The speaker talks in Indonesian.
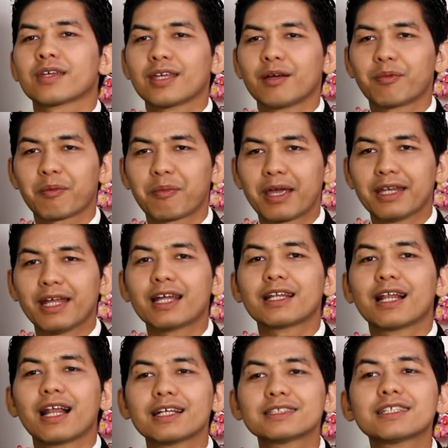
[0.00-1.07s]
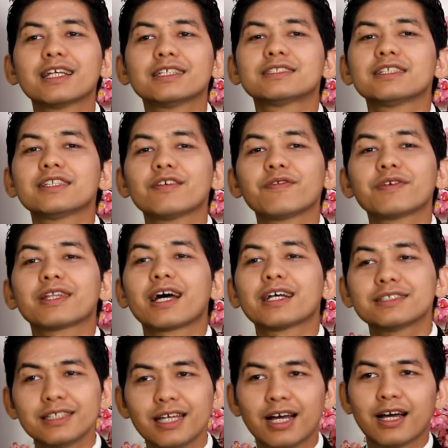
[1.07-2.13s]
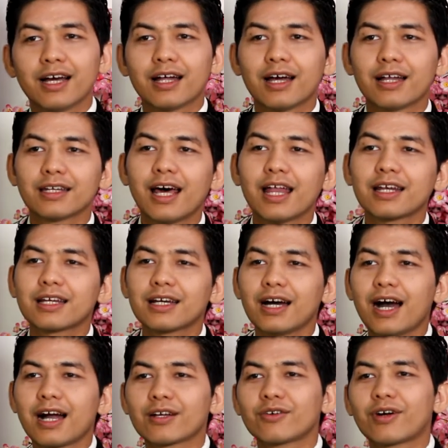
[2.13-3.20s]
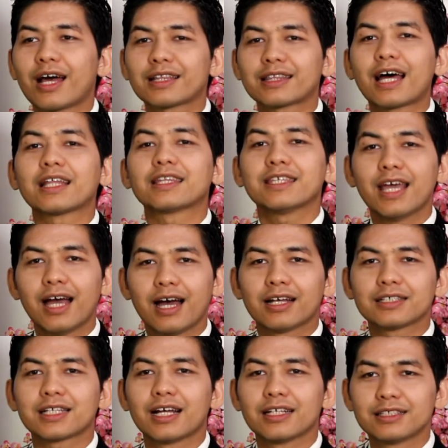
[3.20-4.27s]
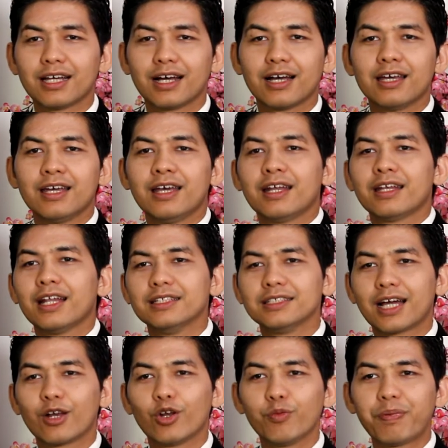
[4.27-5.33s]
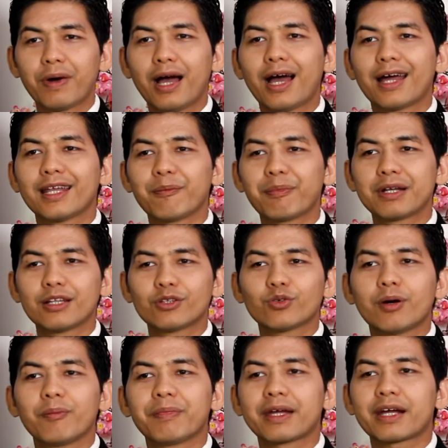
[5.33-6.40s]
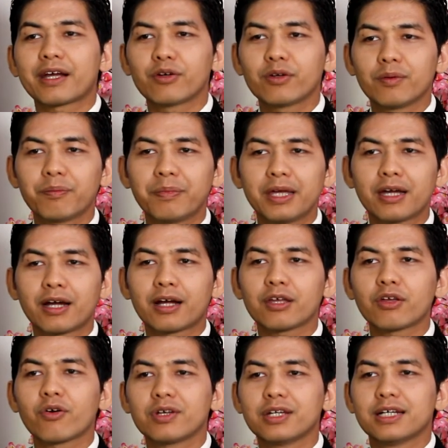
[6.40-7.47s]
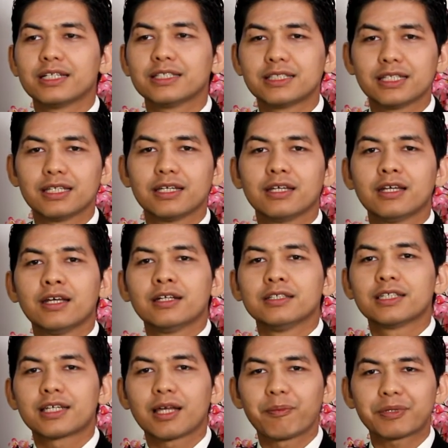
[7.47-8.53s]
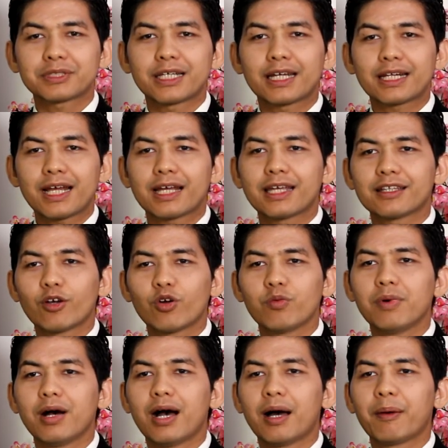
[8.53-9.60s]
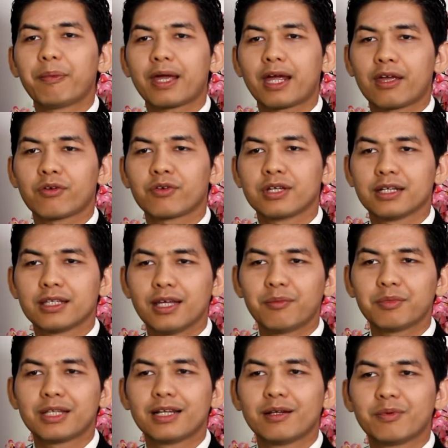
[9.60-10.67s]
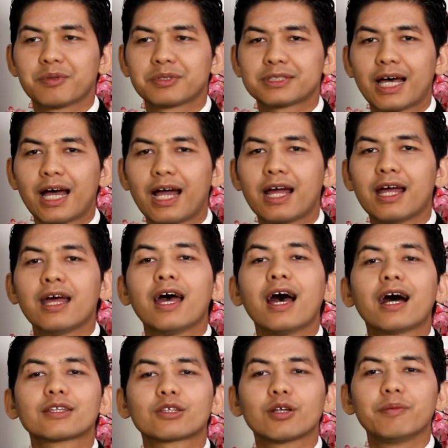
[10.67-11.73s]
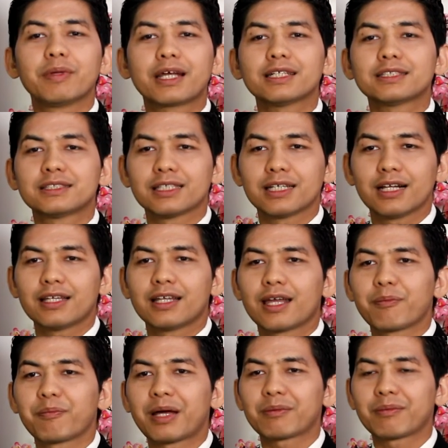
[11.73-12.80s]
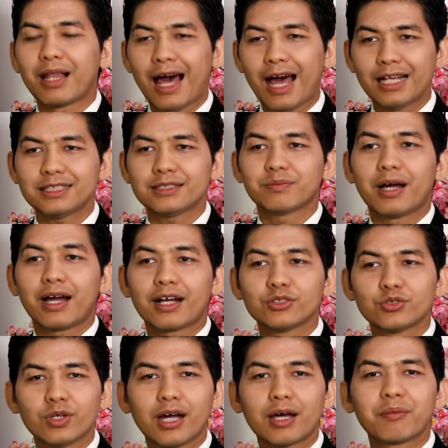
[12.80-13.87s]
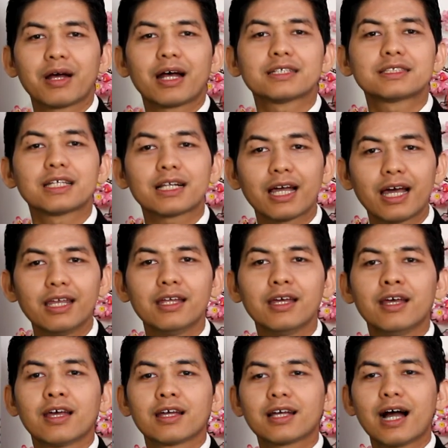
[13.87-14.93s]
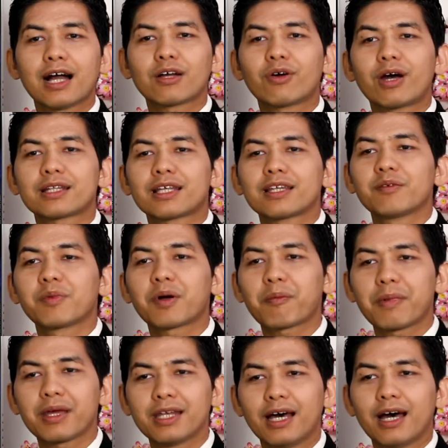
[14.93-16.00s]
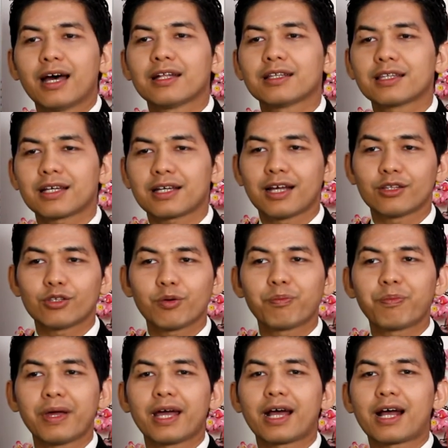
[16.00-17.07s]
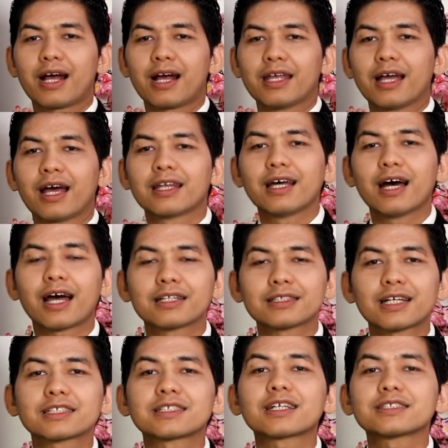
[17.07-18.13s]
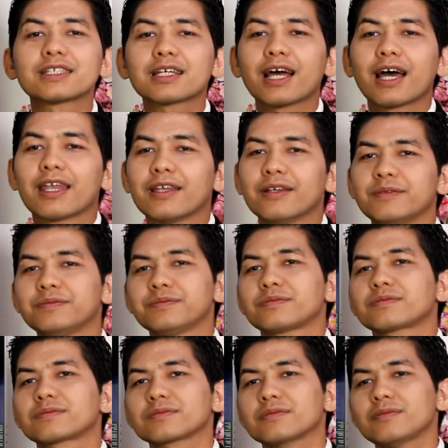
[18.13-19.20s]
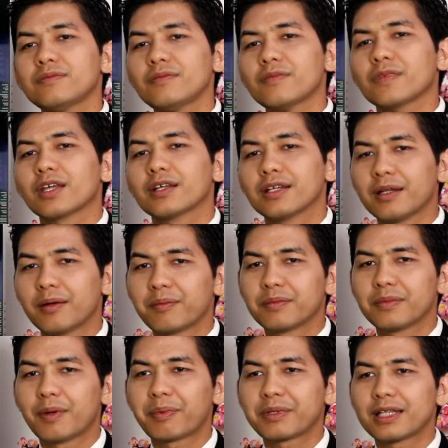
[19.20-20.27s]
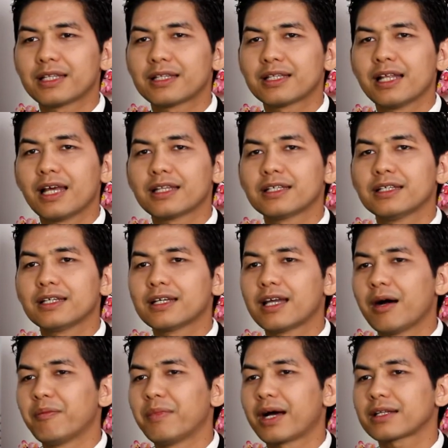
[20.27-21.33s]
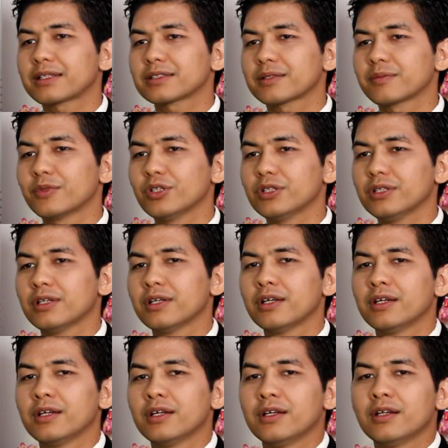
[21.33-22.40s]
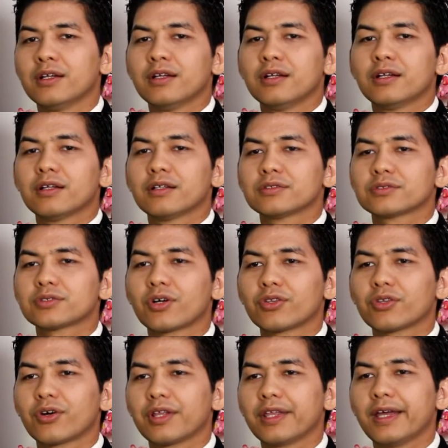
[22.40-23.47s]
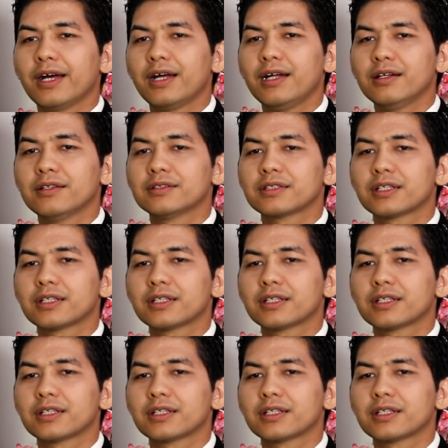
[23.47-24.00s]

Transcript: Yang berbeda adalah sensitivitasnya dan keakuratannya saja. Dan jangan lupa ada penentuan periode di sini. Jika persen K kita ubah periodenya menjadi lebih besar atau lebih kecil dari 14, maka juga akan menghasilkan keakuratan yang berbeda tergantung per yang Anda akan transaksikan. Dapat lihat di gambar tersebut. Contohnya,